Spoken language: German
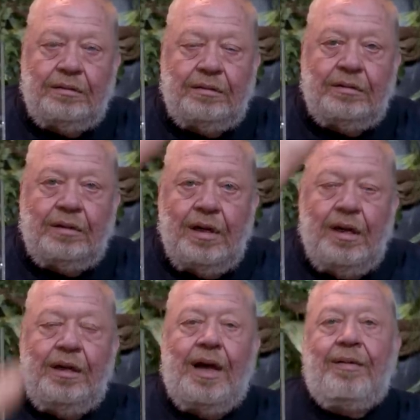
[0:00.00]
Das geht auf jeden
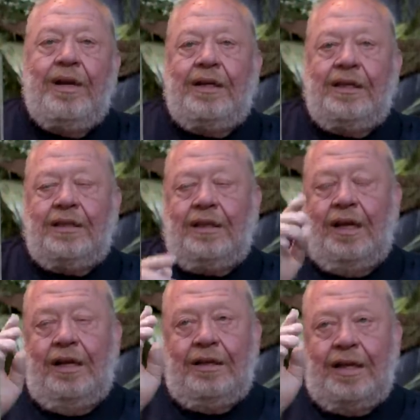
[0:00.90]
Fall schief. Ja, aber das ist,
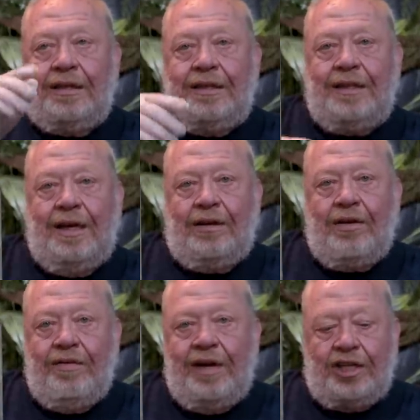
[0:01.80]
äh, das ist ja,
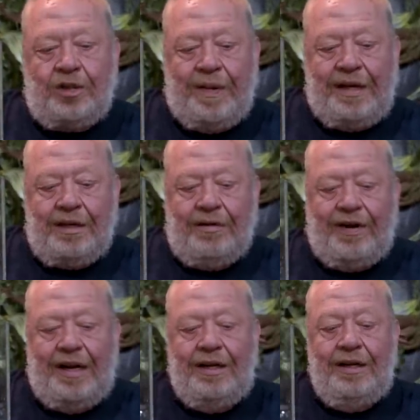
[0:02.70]
können wir ja später,
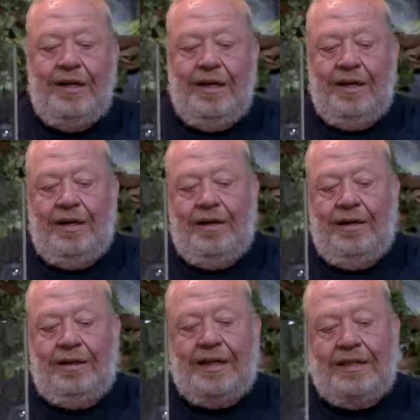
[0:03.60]
weil
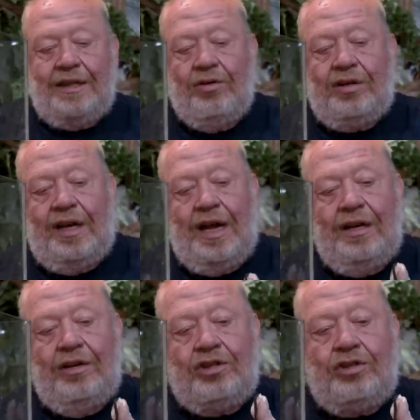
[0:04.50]
äh, der saugt ja
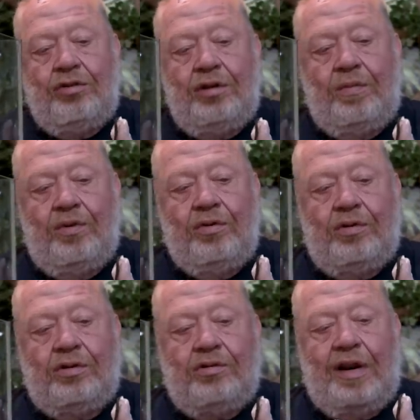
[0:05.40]
eine Stunde
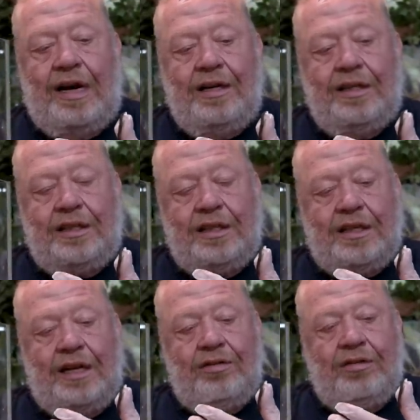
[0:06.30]
Blut und so lange ist die
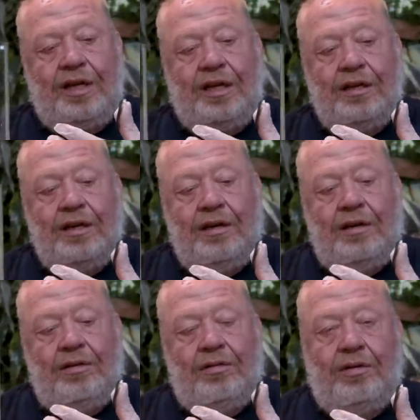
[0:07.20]
Sendung nicht.
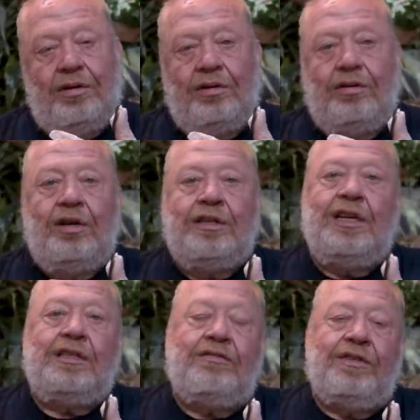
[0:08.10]
Äh, ihr
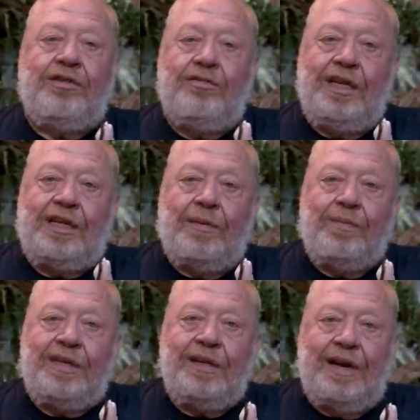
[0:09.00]
seht sowieso nicht das
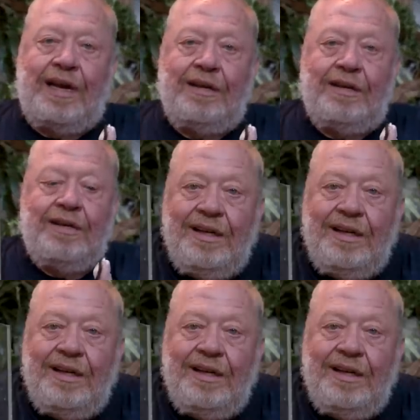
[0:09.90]
bittere Ende.